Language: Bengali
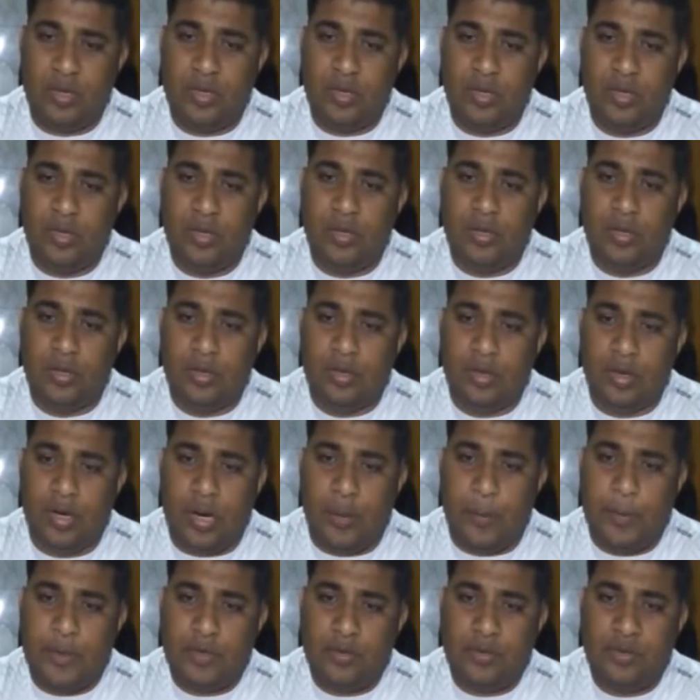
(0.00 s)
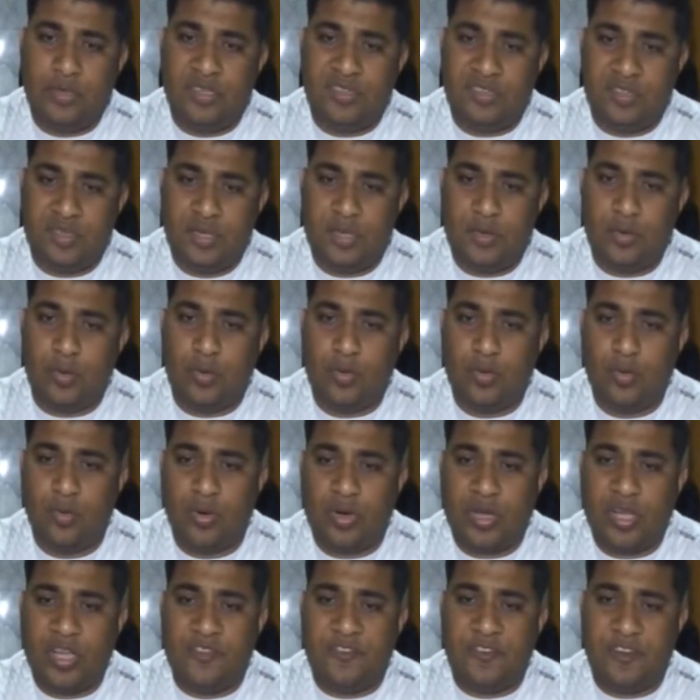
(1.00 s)
বলে আপাতত দৃষ্টিতে
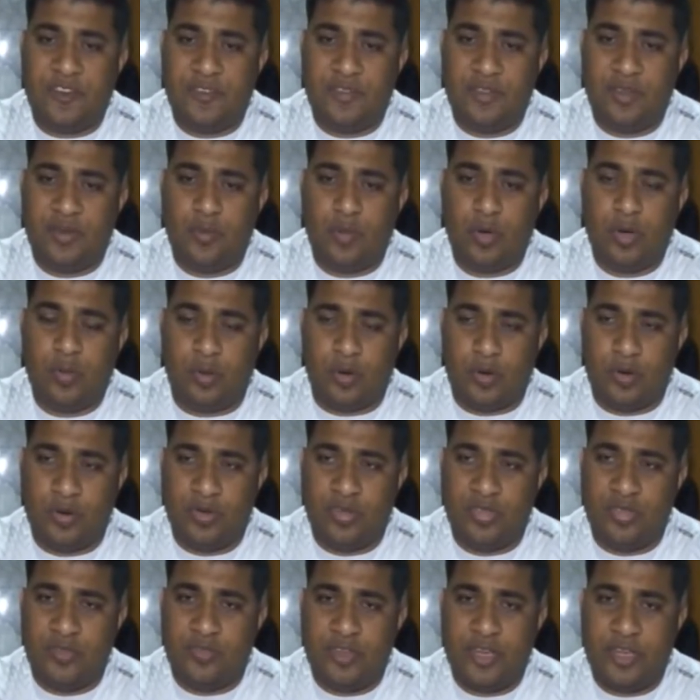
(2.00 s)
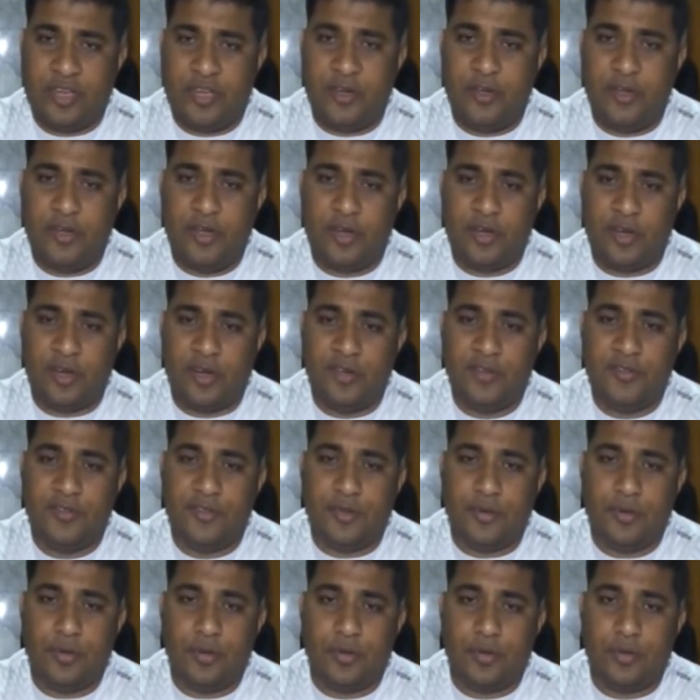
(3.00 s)
নোটগুলোকে এফআইসিএন বলে মনে হয়েছে ফেক ইন্ডিয়ান
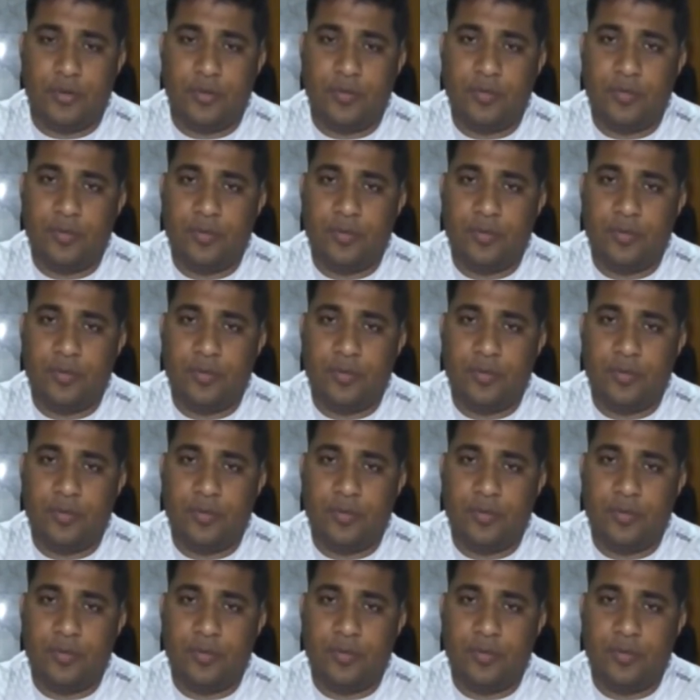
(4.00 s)
কারেন্সি নোট